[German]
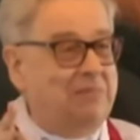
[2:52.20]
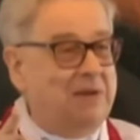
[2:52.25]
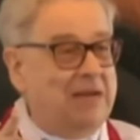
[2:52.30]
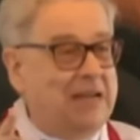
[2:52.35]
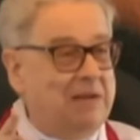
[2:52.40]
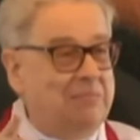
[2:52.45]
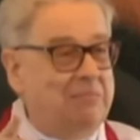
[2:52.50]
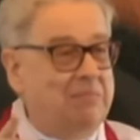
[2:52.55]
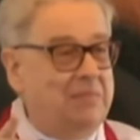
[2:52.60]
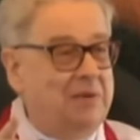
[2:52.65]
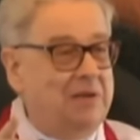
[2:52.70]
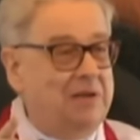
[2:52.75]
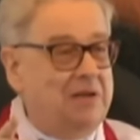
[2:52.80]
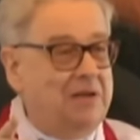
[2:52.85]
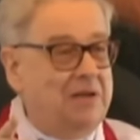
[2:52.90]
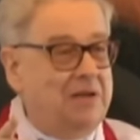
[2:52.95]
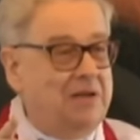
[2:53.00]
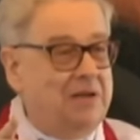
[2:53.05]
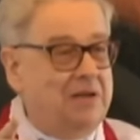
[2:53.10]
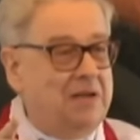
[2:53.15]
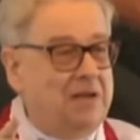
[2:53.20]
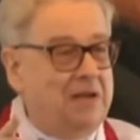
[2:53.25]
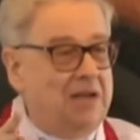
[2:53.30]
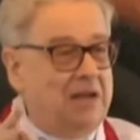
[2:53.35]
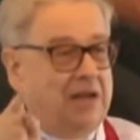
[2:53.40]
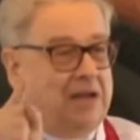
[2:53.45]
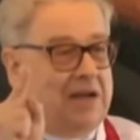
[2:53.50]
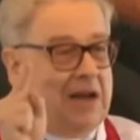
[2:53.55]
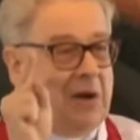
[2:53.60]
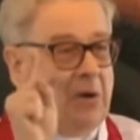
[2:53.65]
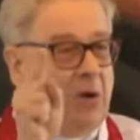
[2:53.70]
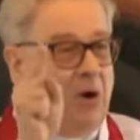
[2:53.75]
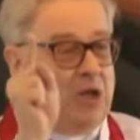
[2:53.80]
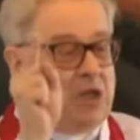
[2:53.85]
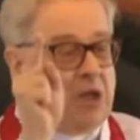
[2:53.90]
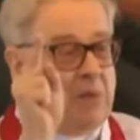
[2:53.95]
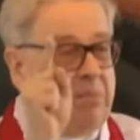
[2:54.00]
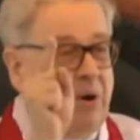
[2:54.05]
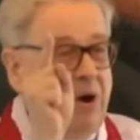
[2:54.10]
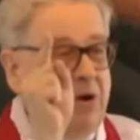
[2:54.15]
Leben? Der
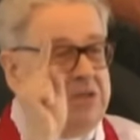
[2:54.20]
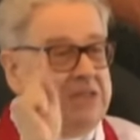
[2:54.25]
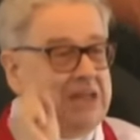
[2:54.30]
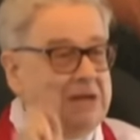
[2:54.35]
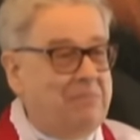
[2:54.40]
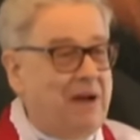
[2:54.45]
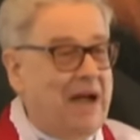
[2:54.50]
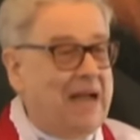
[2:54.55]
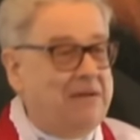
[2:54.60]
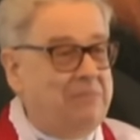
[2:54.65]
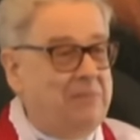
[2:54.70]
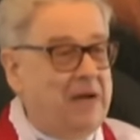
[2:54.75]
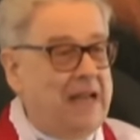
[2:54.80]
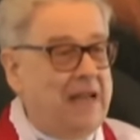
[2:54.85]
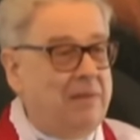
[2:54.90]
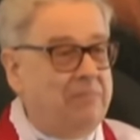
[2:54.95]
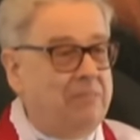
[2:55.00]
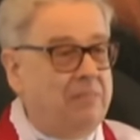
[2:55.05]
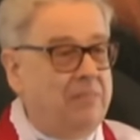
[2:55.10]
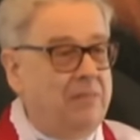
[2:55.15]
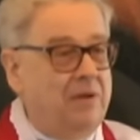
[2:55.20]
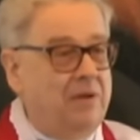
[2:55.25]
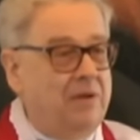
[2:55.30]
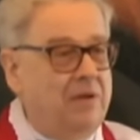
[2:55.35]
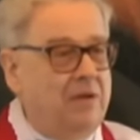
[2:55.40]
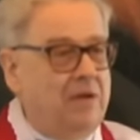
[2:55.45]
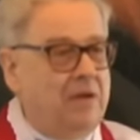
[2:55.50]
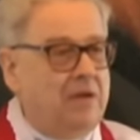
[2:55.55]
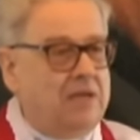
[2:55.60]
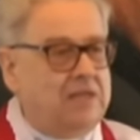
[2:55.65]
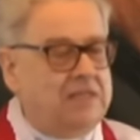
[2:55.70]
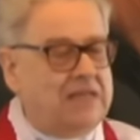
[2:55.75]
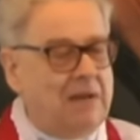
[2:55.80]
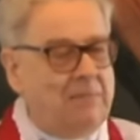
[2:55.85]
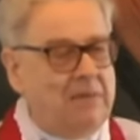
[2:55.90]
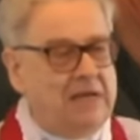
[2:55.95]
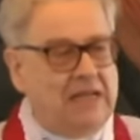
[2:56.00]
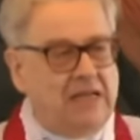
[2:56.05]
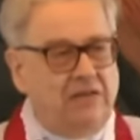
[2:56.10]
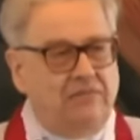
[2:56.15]
rote Punkt in meinem Leben.
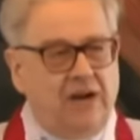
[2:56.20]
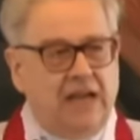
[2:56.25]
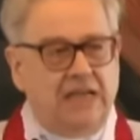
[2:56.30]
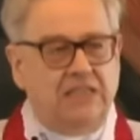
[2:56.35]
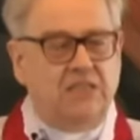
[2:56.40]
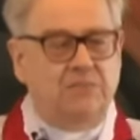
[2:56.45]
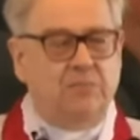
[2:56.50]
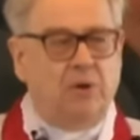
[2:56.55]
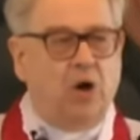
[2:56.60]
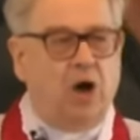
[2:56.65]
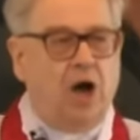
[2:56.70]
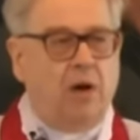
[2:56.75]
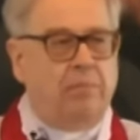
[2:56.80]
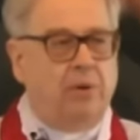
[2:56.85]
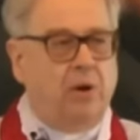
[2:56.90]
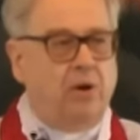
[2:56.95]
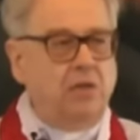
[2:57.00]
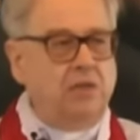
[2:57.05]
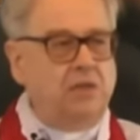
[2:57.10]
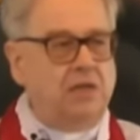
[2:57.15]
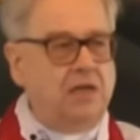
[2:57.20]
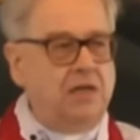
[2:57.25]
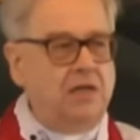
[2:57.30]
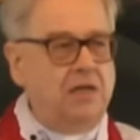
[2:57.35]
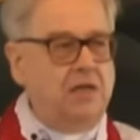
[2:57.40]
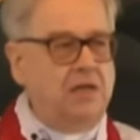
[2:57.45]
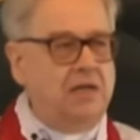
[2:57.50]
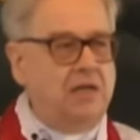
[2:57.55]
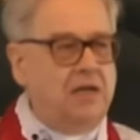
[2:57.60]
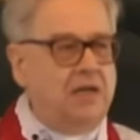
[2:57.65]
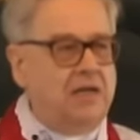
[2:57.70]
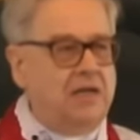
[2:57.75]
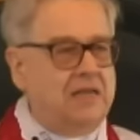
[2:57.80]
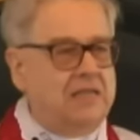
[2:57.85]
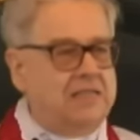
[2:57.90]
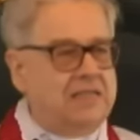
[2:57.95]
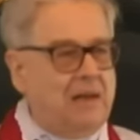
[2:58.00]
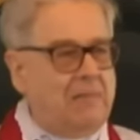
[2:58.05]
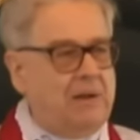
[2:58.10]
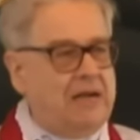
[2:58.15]
Sammle ich Flensburger Punkte?
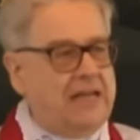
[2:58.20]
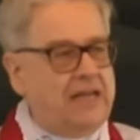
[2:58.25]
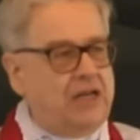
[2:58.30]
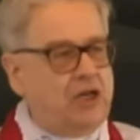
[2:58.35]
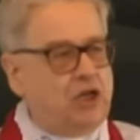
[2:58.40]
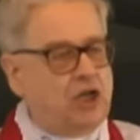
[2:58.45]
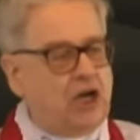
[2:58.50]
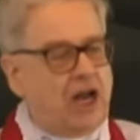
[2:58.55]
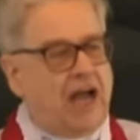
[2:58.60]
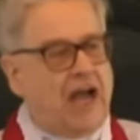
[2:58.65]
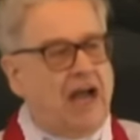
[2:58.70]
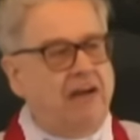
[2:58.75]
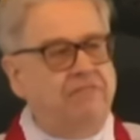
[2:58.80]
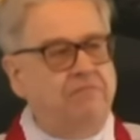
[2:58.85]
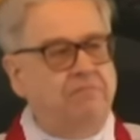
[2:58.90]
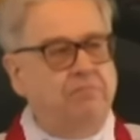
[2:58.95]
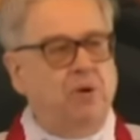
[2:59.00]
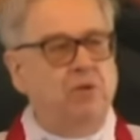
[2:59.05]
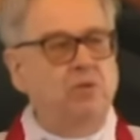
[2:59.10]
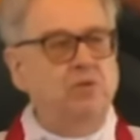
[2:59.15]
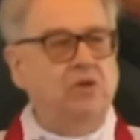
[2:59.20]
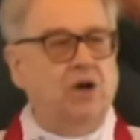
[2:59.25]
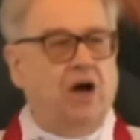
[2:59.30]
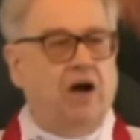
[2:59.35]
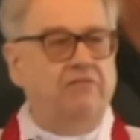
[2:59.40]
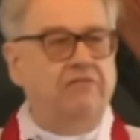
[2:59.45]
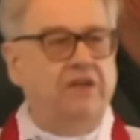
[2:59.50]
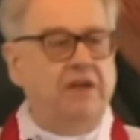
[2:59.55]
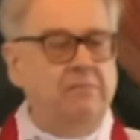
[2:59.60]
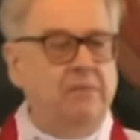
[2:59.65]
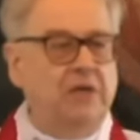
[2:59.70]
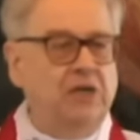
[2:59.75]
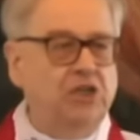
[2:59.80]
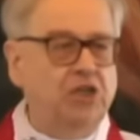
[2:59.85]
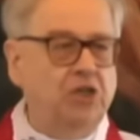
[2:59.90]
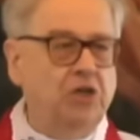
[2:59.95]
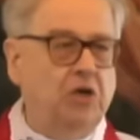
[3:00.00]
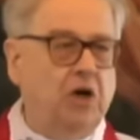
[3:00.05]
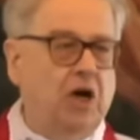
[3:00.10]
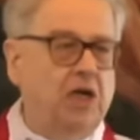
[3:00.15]
Sammle ich Strafpunkte auf
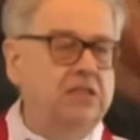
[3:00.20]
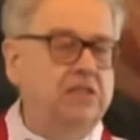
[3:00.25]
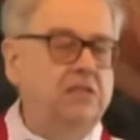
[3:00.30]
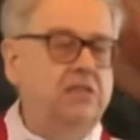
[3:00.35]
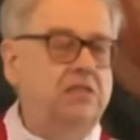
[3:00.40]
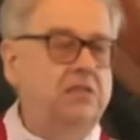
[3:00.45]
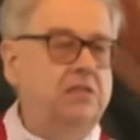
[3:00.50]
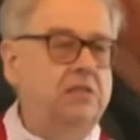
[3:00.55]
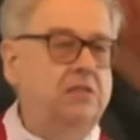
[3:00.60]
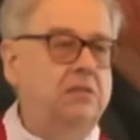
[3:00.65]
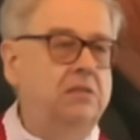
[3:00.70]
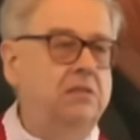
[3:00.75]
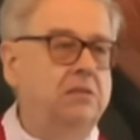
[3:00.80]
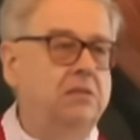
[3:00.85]
himmlischen Konten?